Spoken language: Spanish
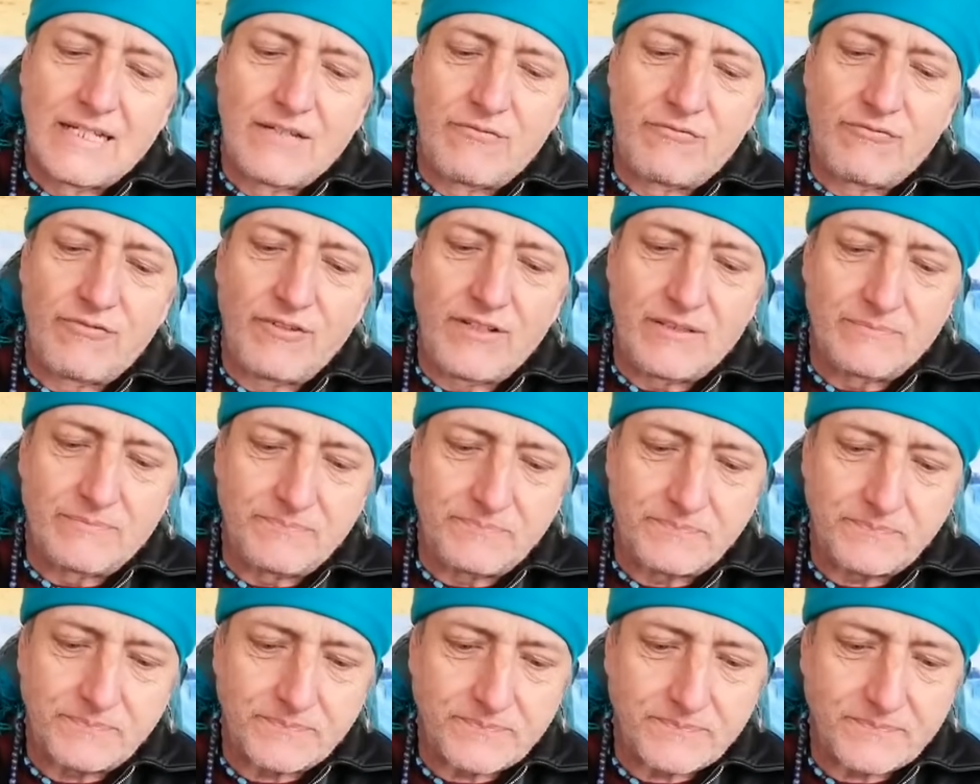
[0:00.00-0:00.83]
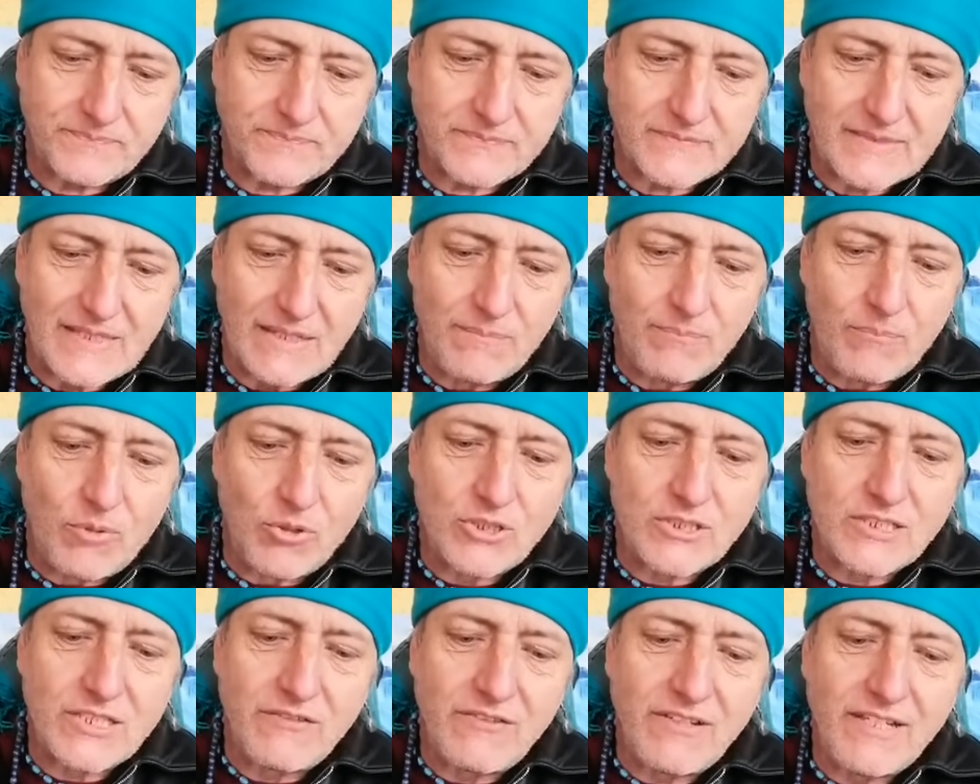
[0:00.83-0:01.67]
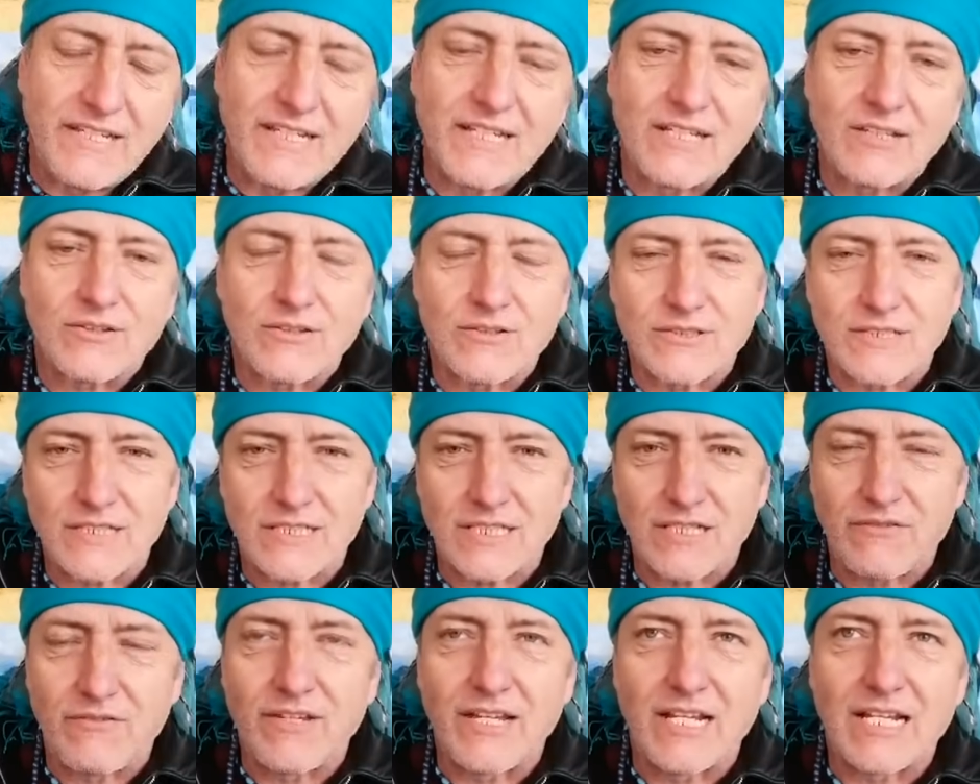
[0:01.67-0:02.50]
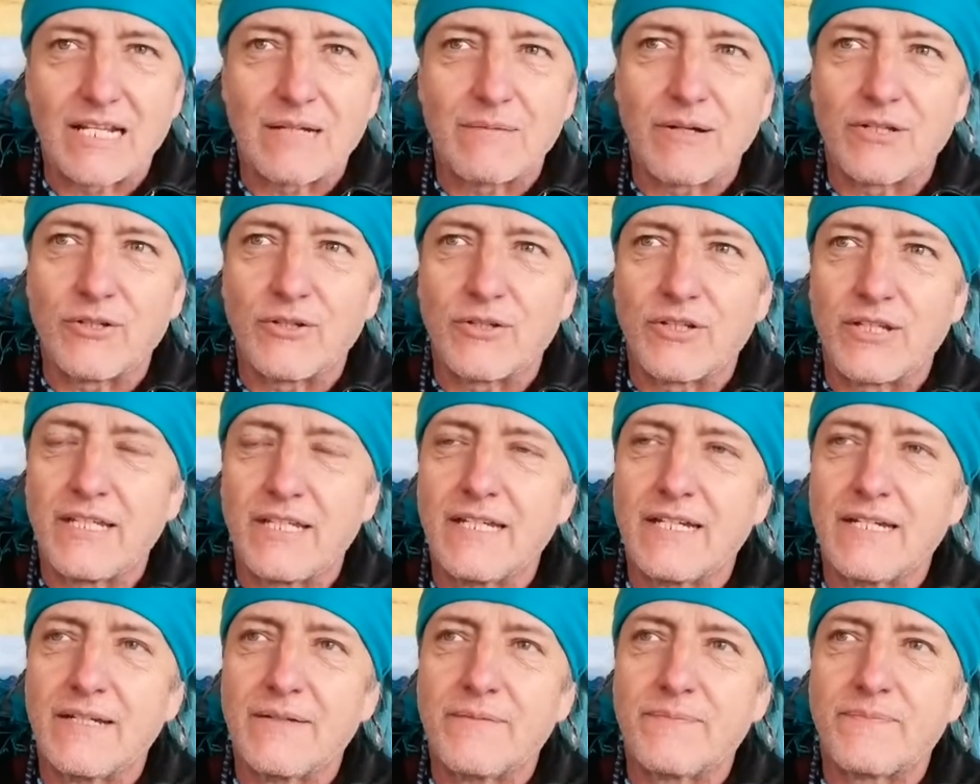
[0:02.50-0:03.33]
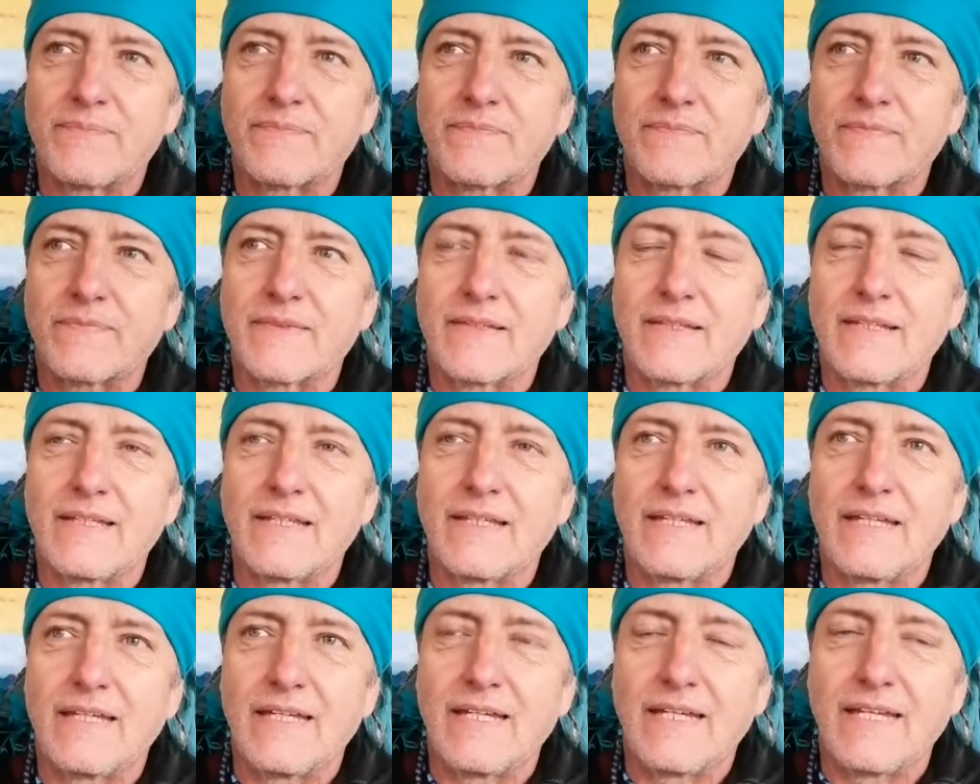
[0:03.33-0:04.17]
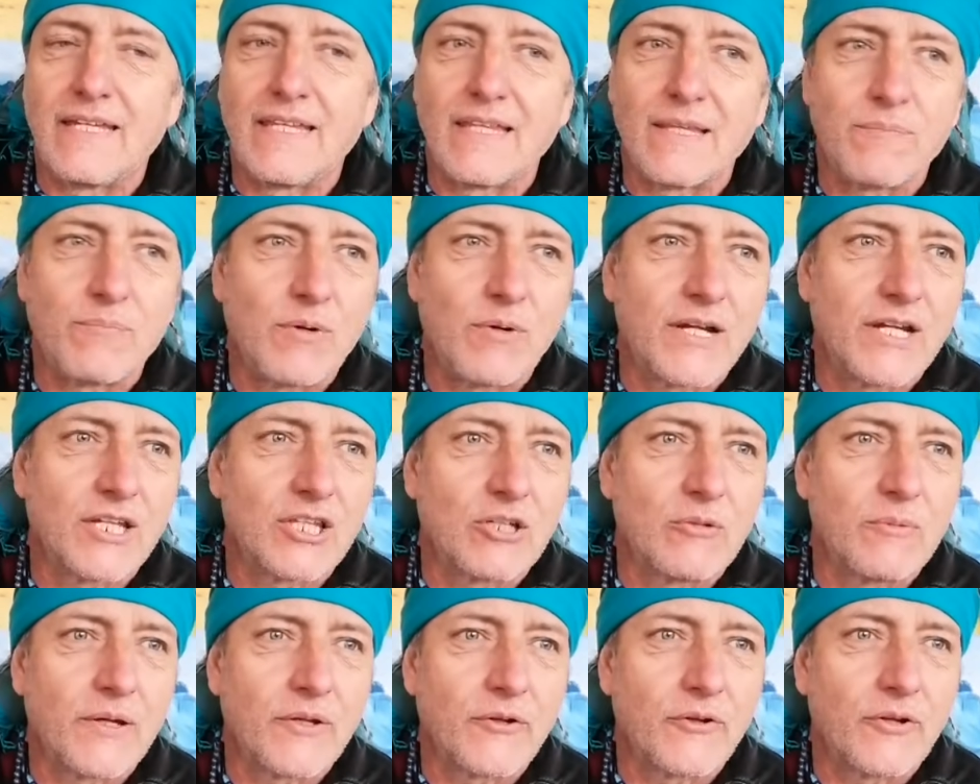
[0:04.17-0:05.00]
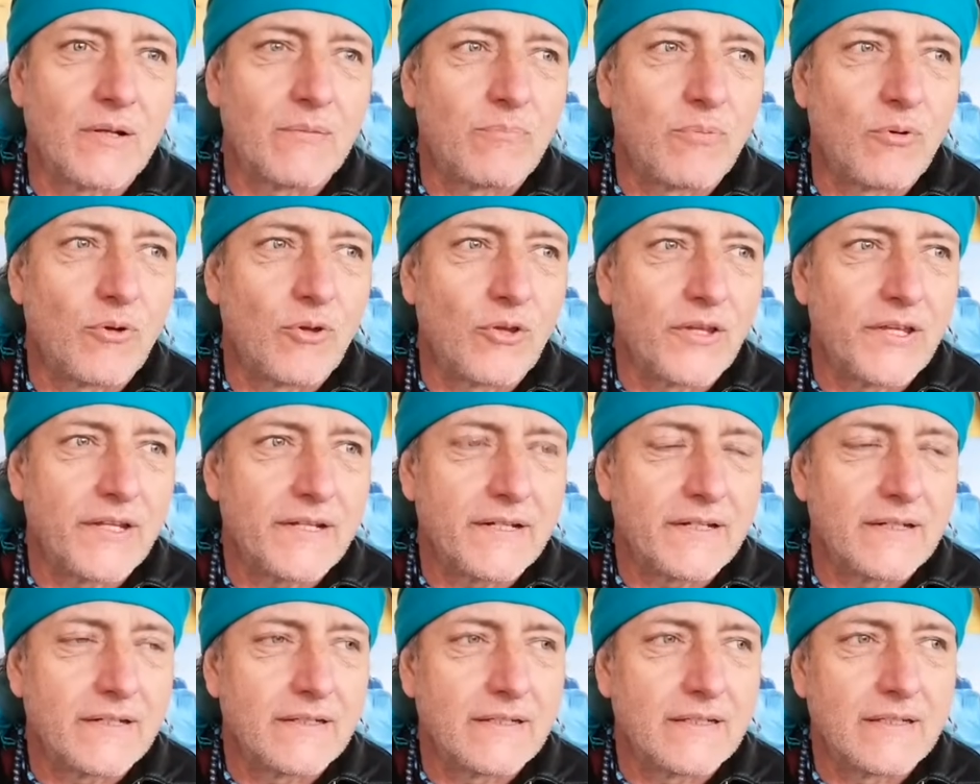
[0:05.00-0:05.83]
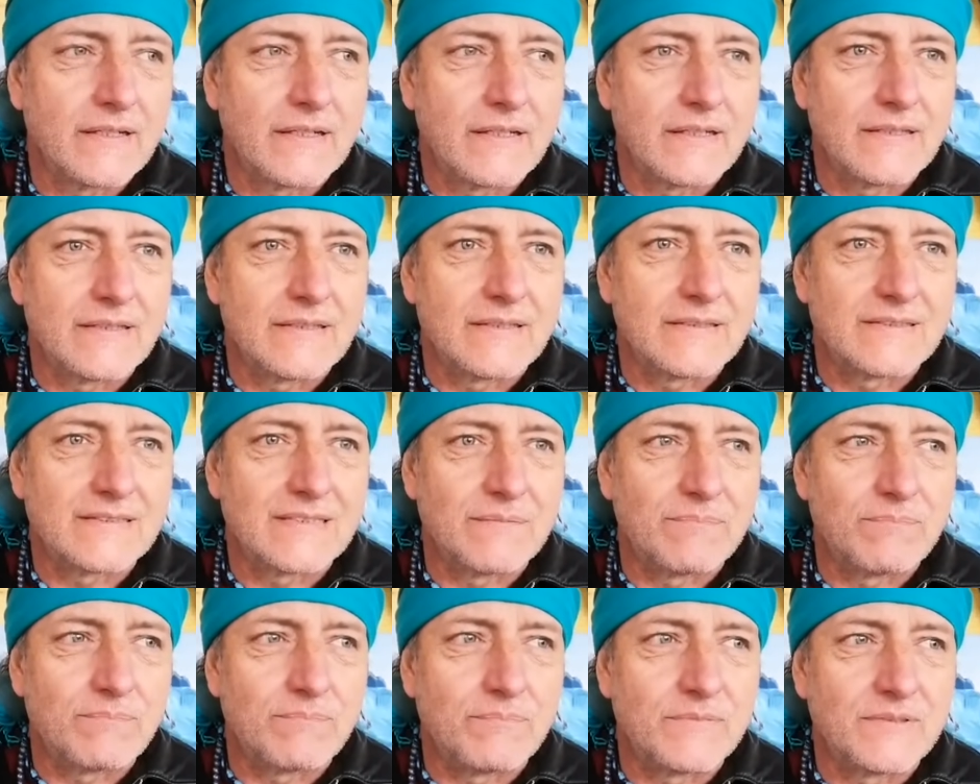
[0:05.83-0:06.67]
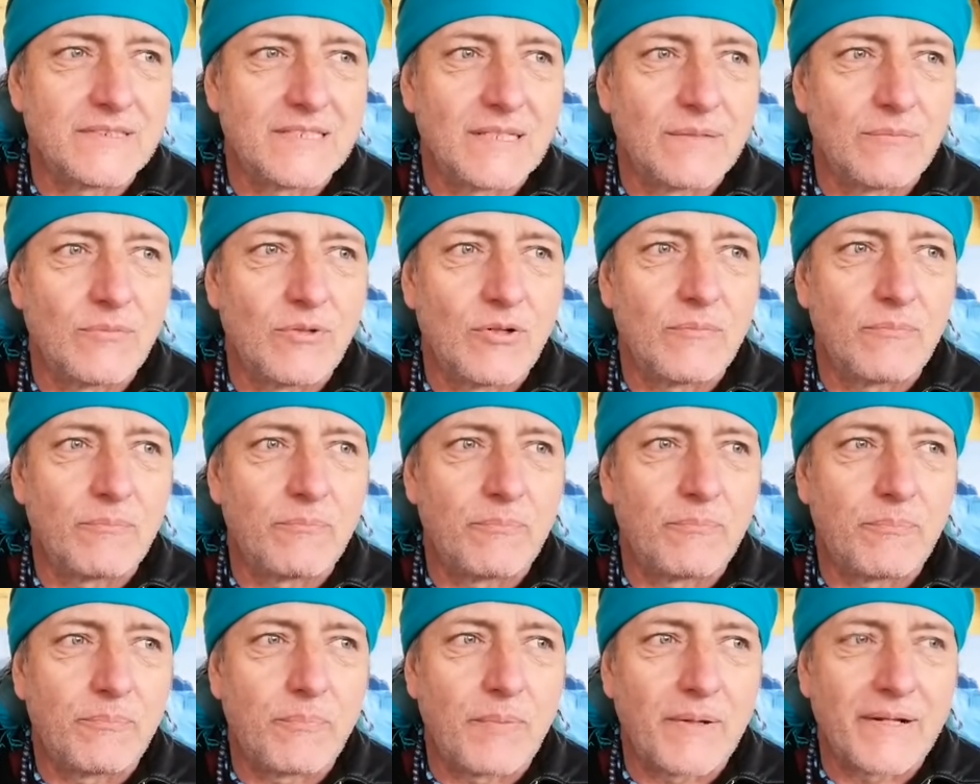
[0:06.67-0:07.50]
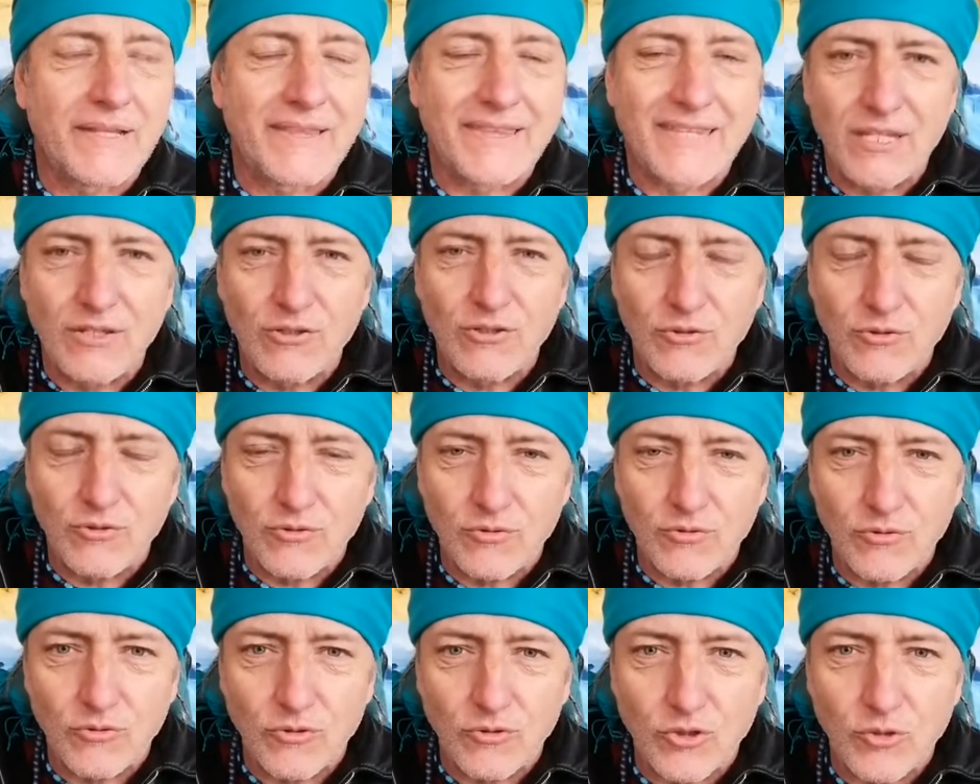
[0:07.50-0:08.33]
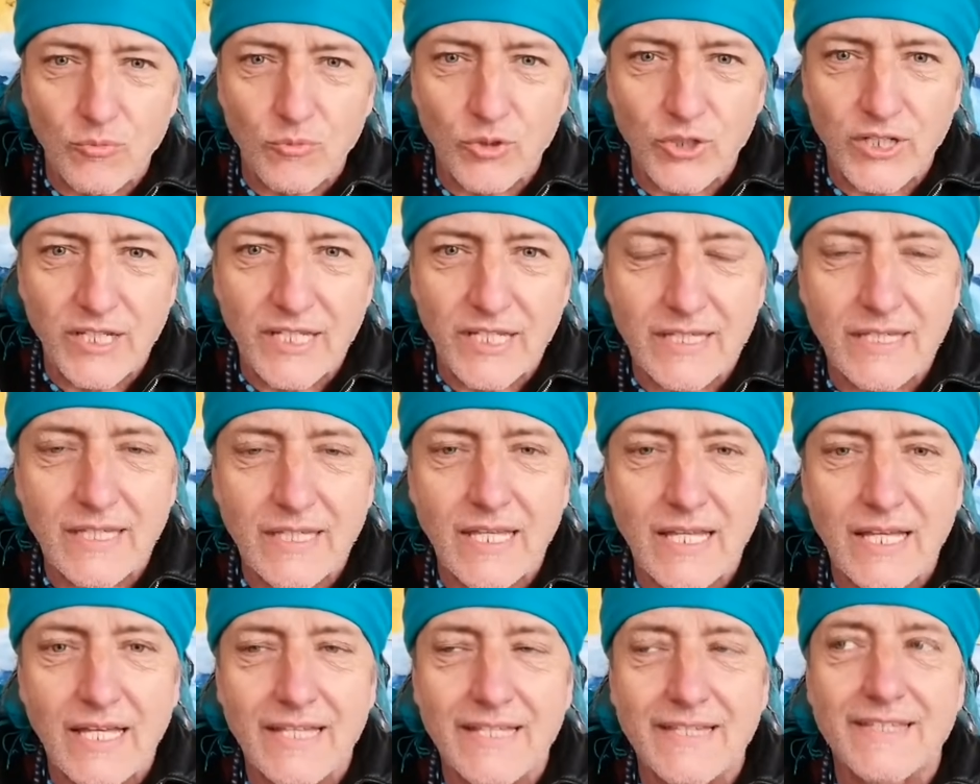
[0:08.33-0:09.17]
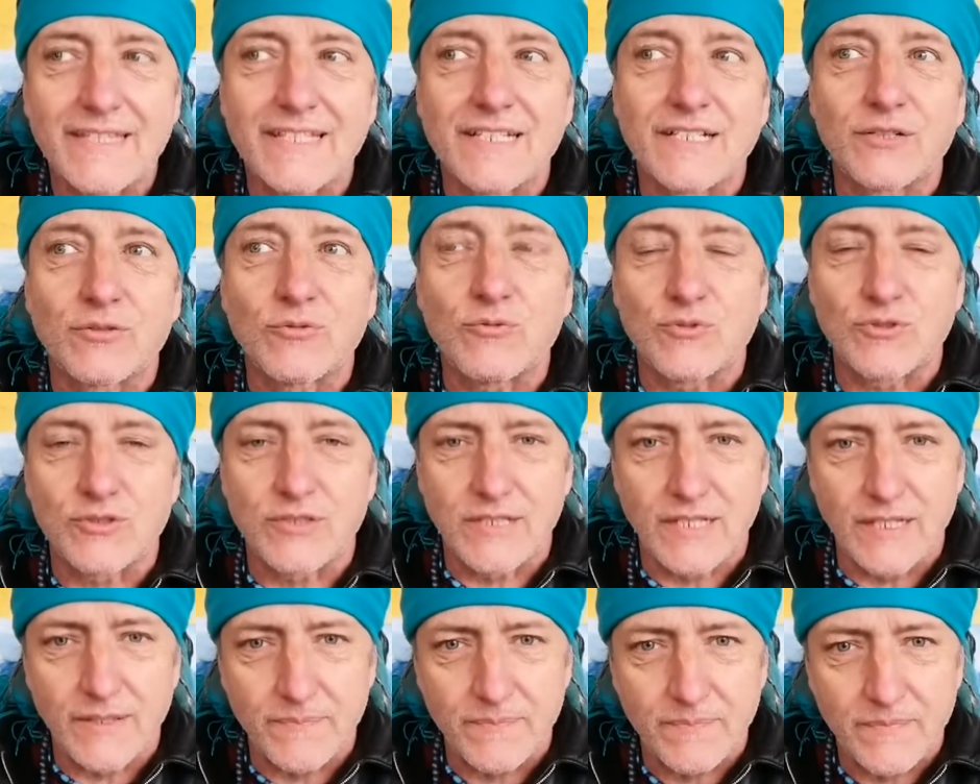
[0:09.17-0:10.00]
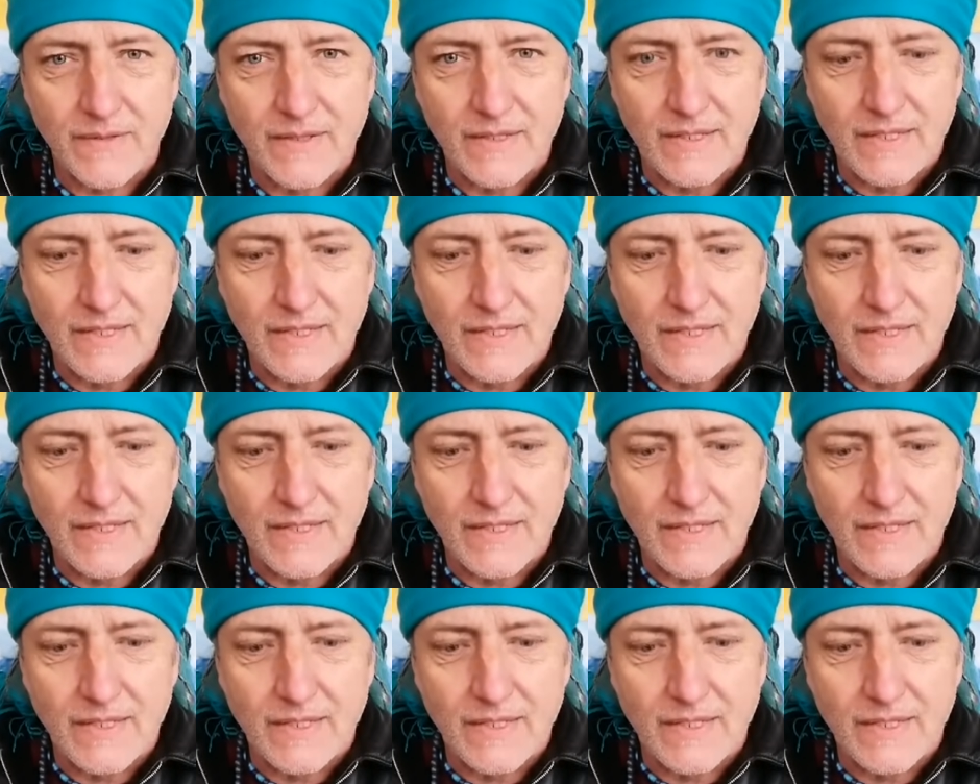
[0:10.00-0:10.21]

En fin, bolchevique entonces significa la mayoría y después que tomaron el poder se llamó Partido Comunista de Rusia.